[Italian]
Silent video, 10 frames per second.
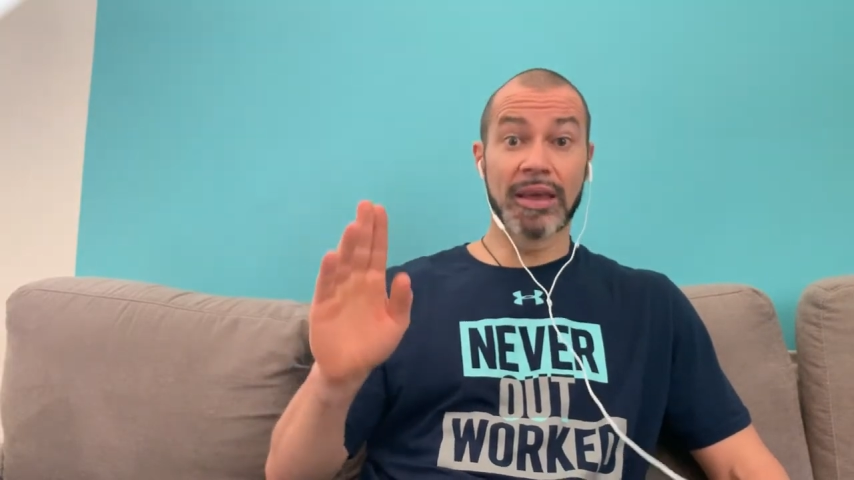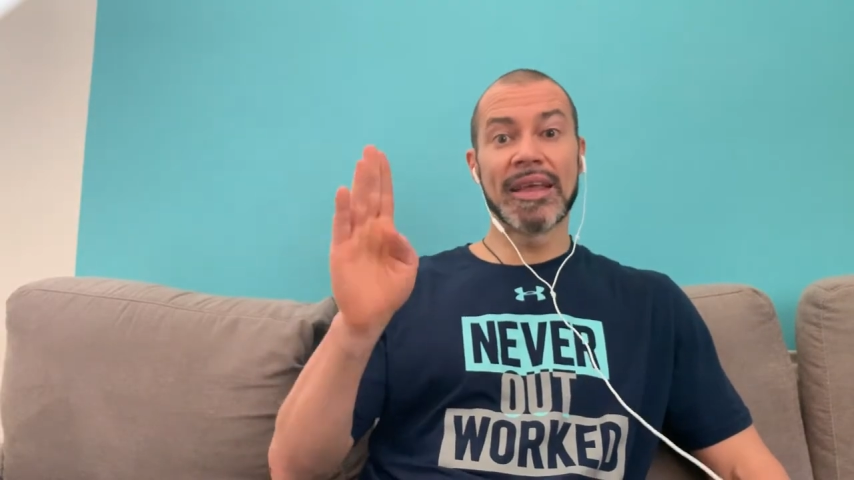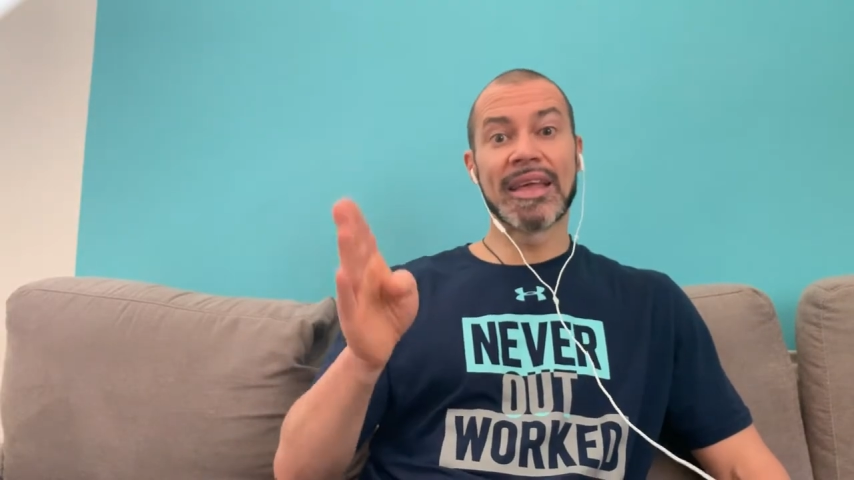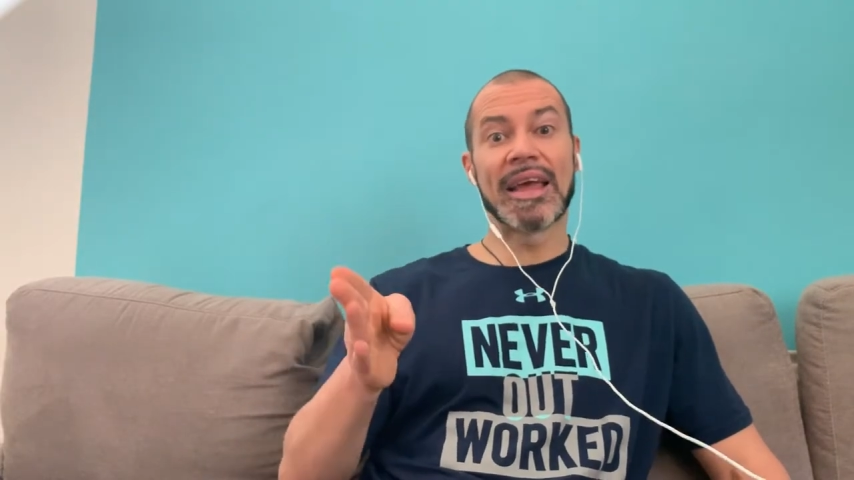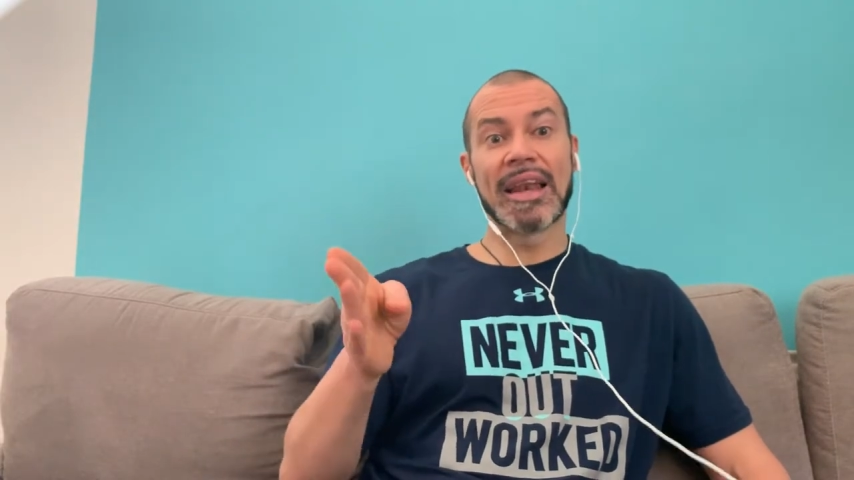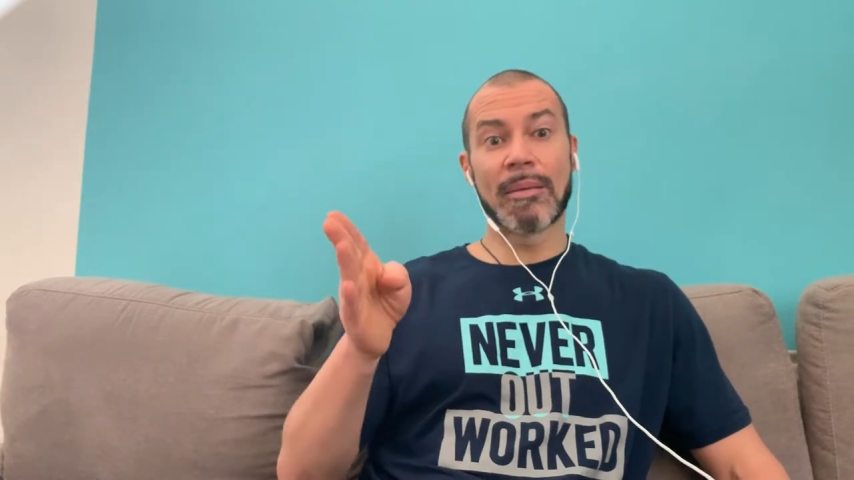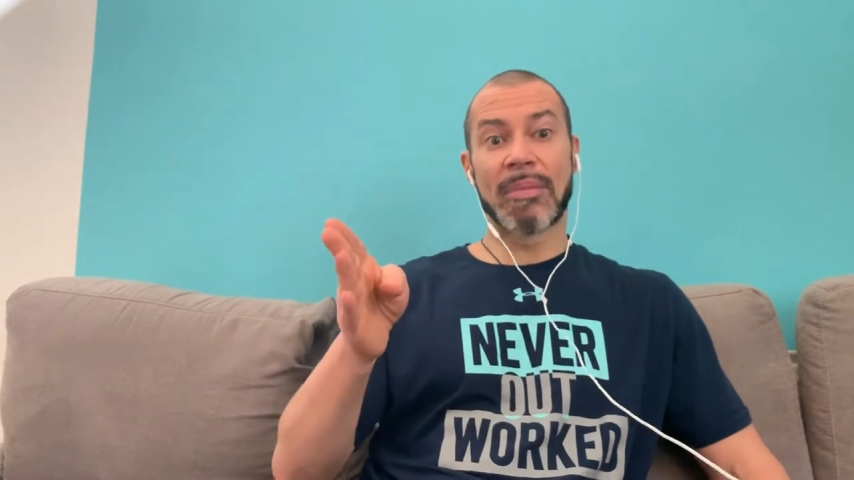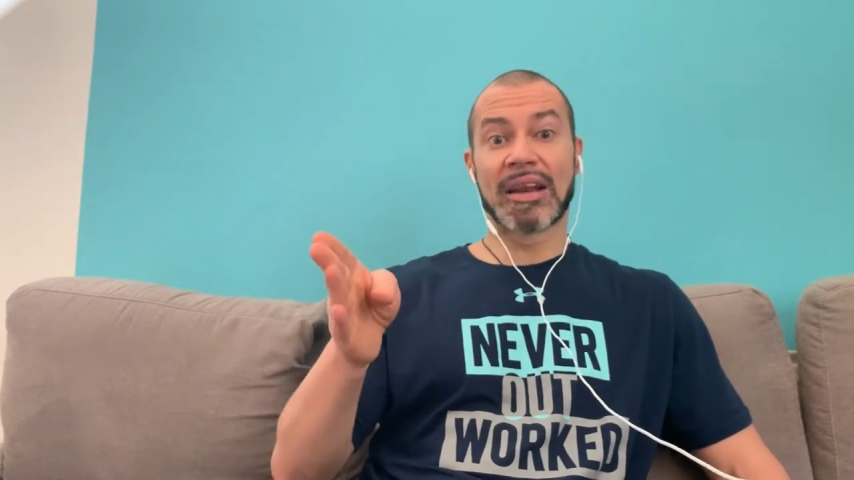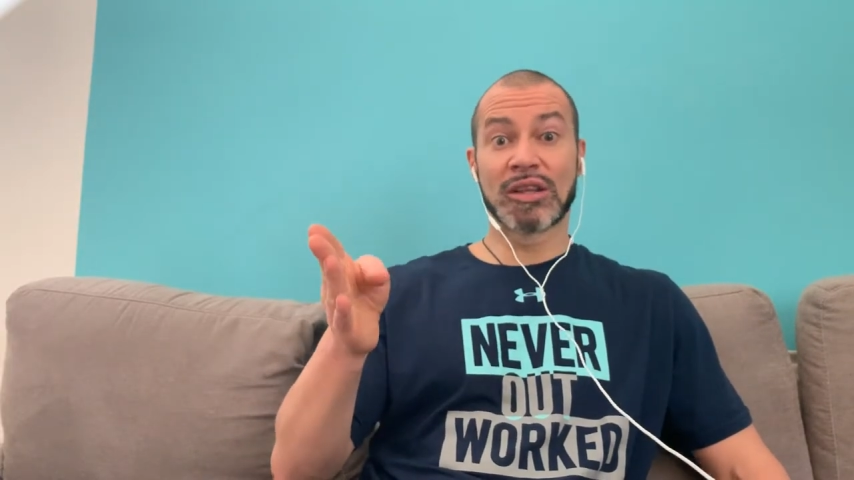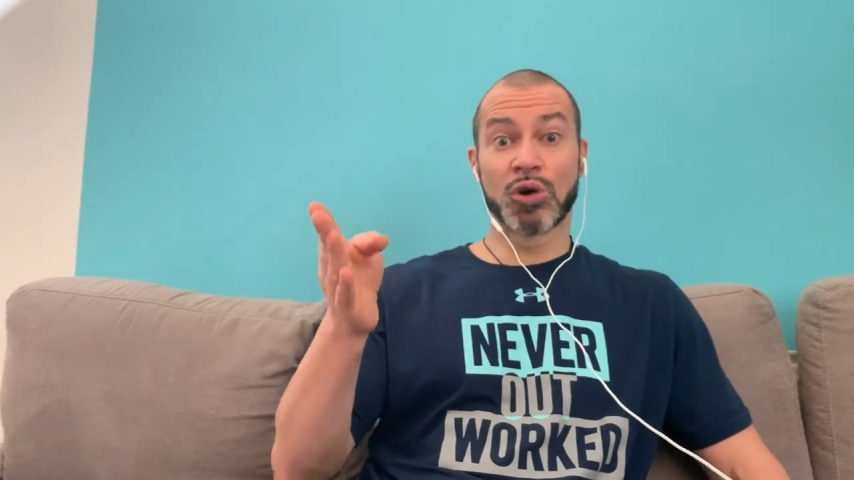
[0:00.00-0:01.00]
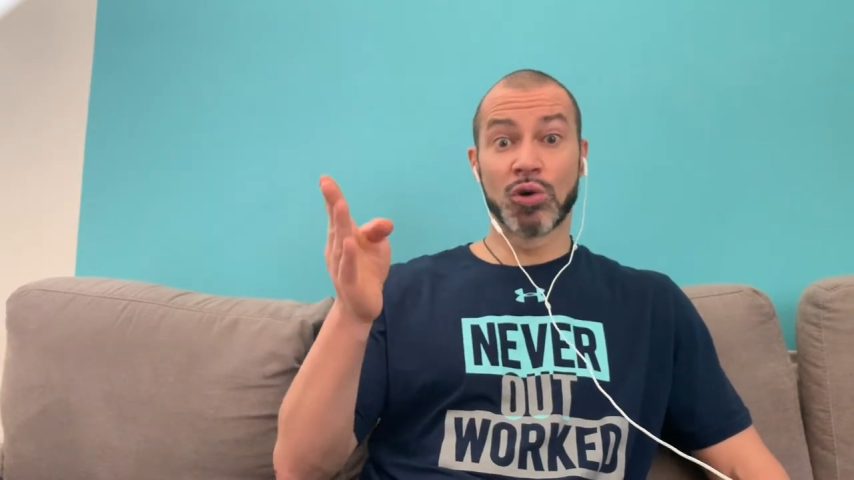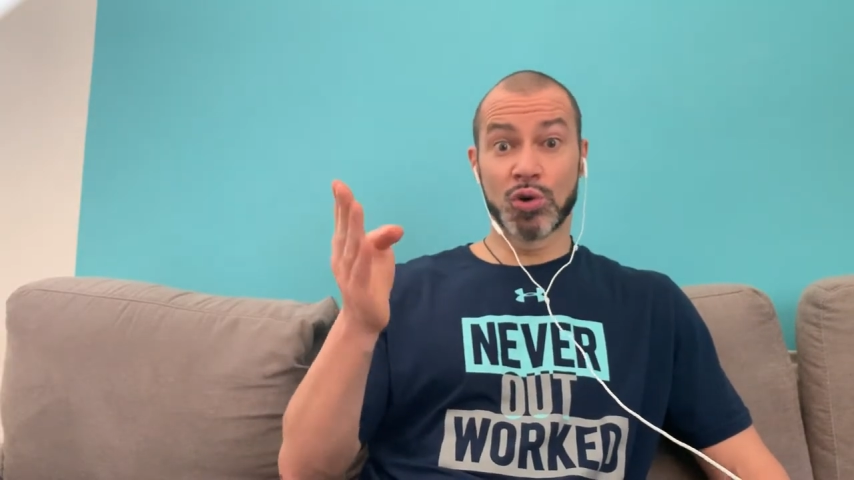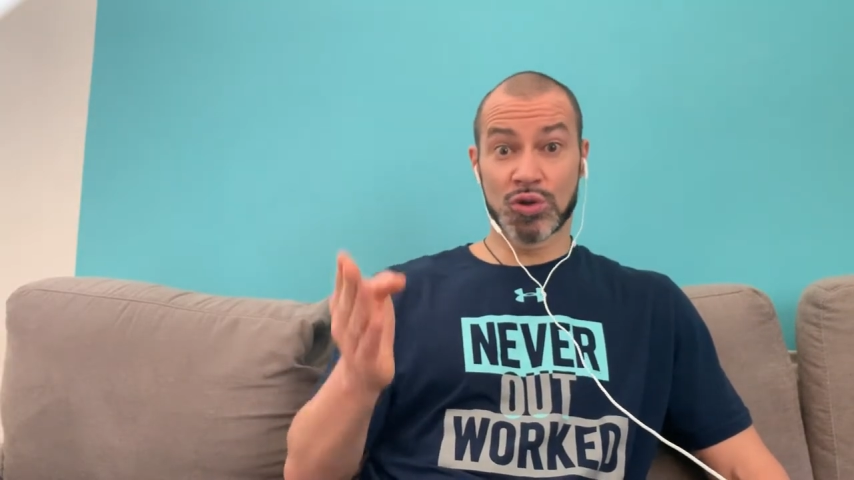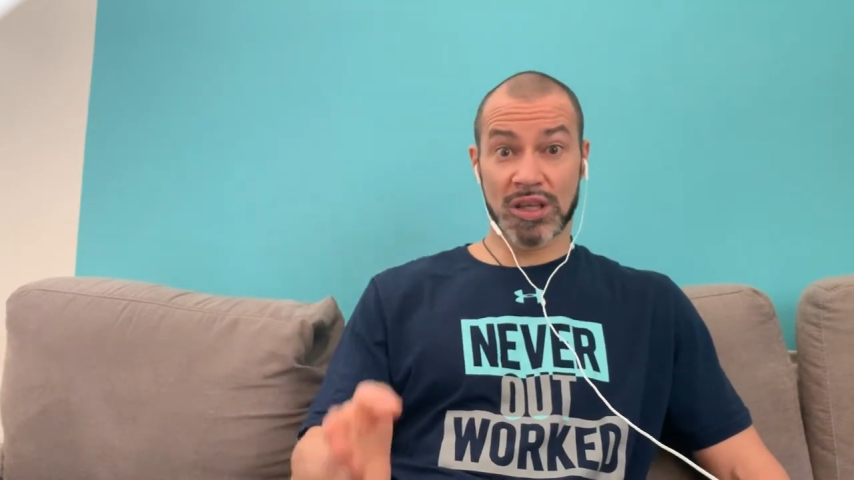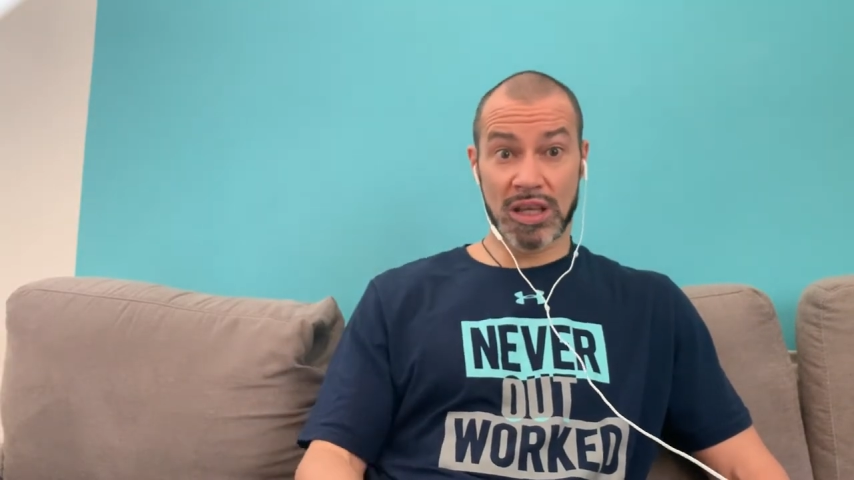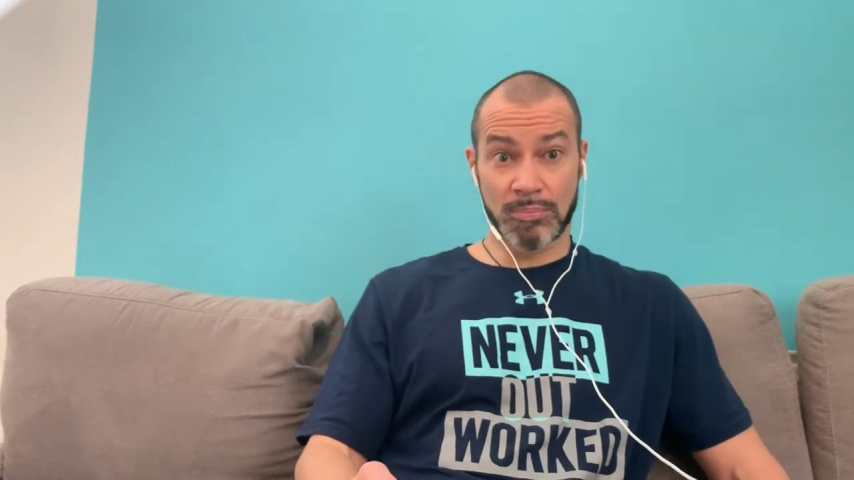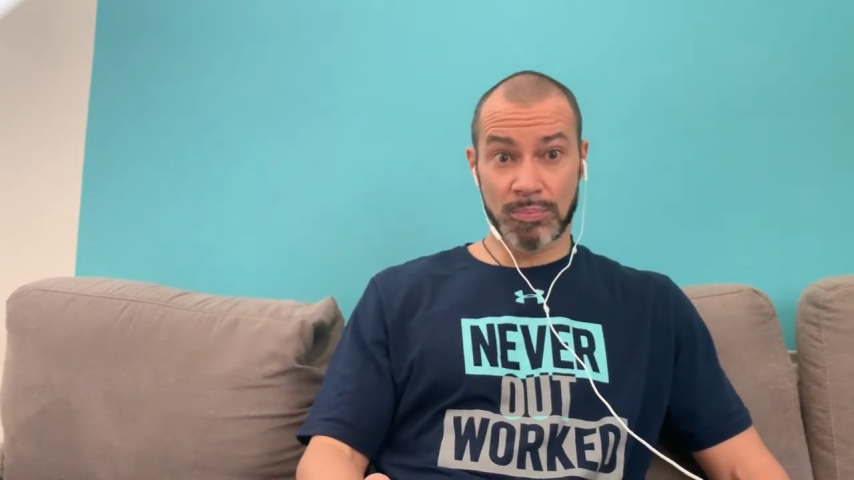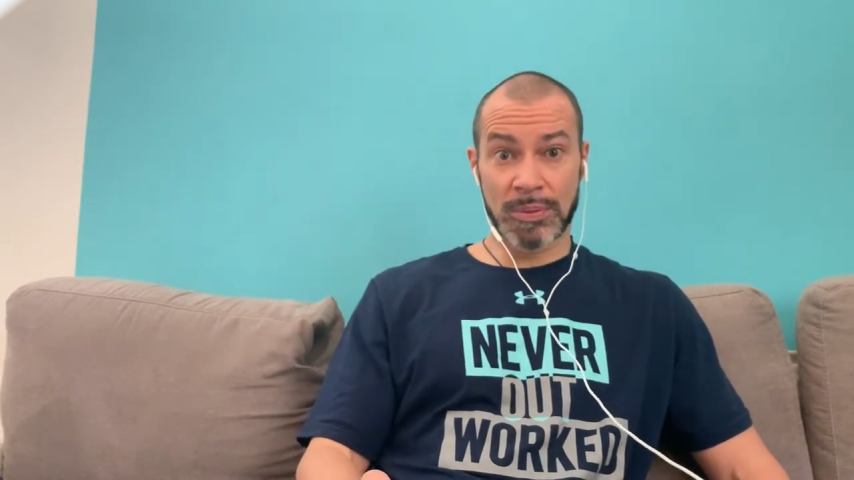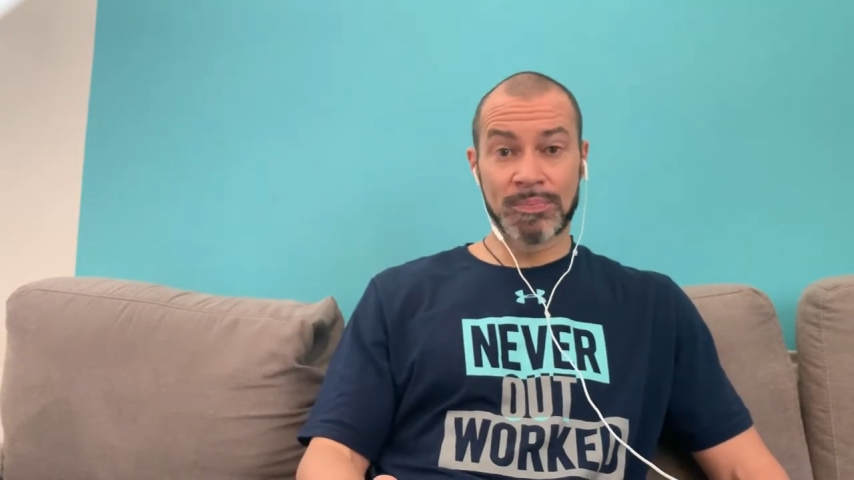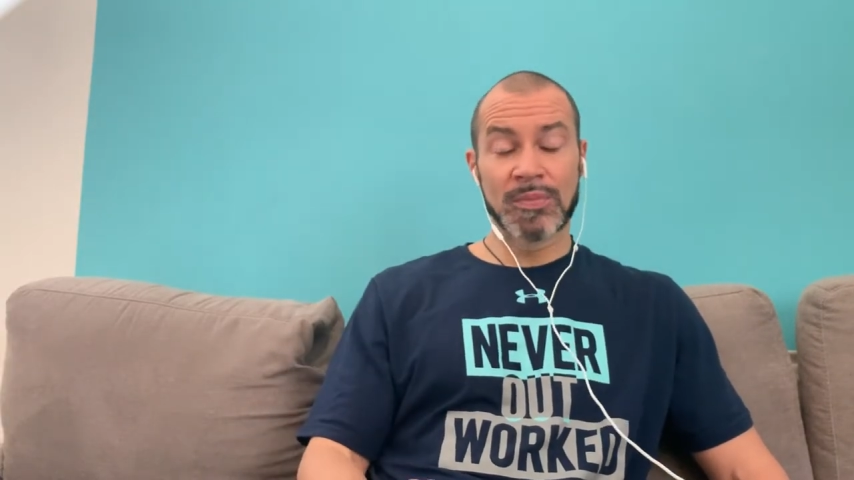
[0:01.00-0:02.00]
ed è la parte con lo
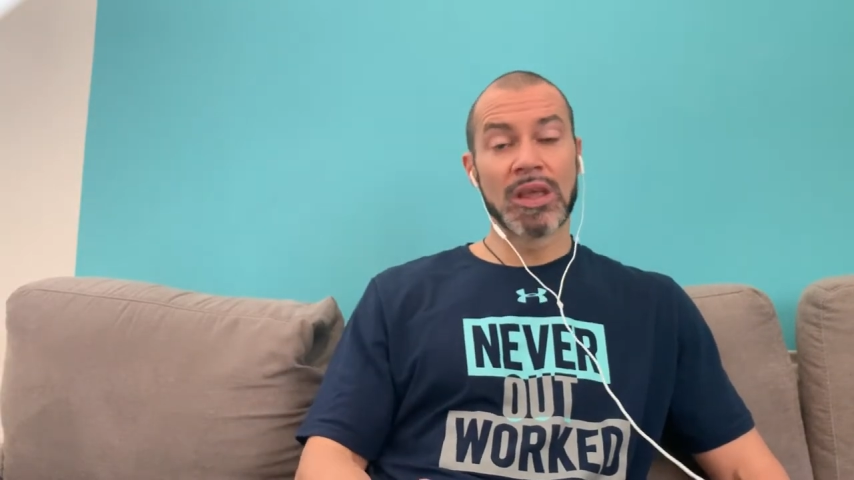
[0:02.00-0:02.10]
skip.